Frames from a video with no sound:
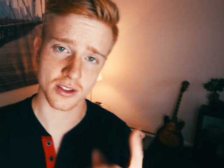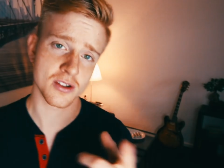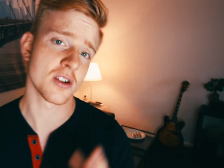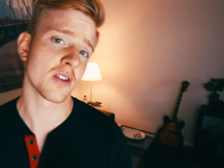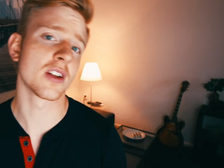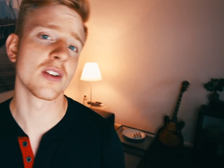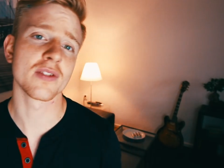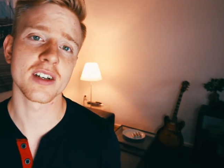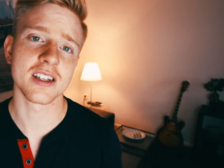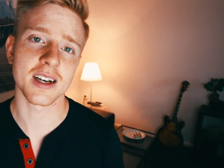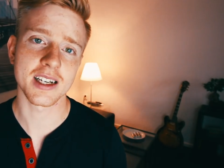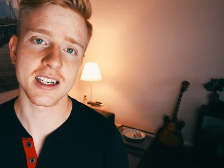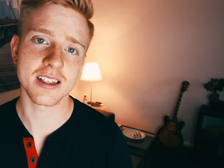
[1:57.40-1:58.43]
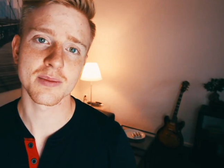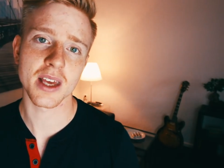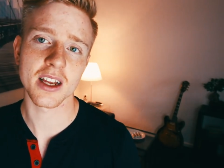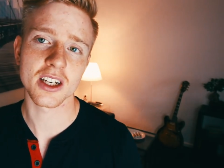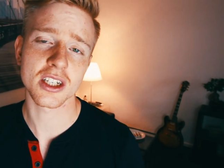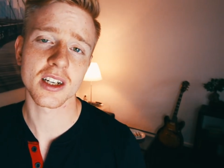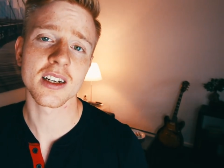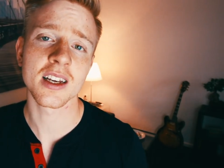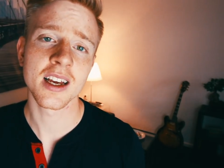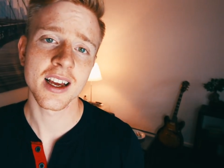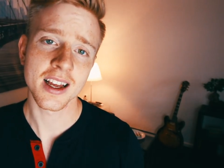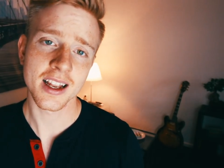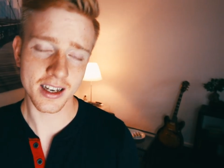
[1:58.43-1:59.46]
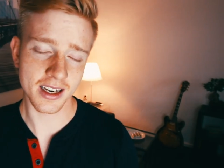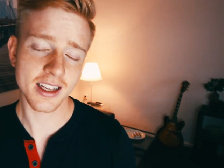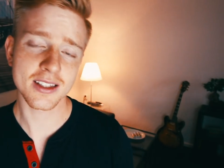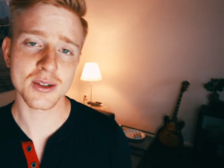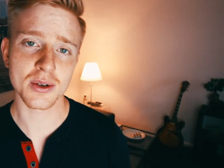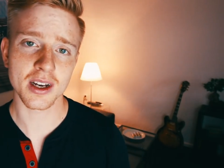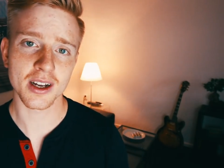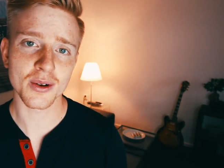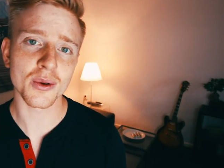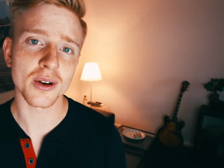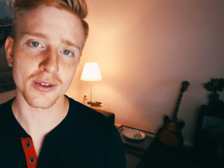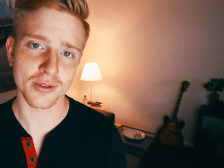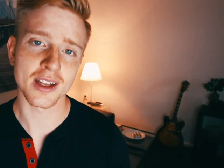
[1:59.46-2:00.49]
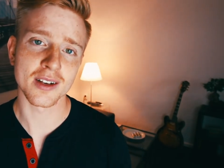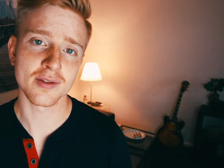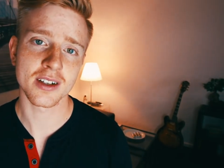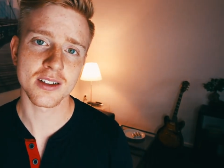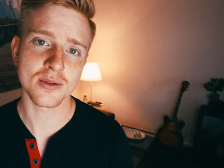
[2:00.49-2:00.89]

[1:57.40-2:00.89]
sollten auf jeden Fall bei diesem Gegenstand nicht zögern und auf jeden Fall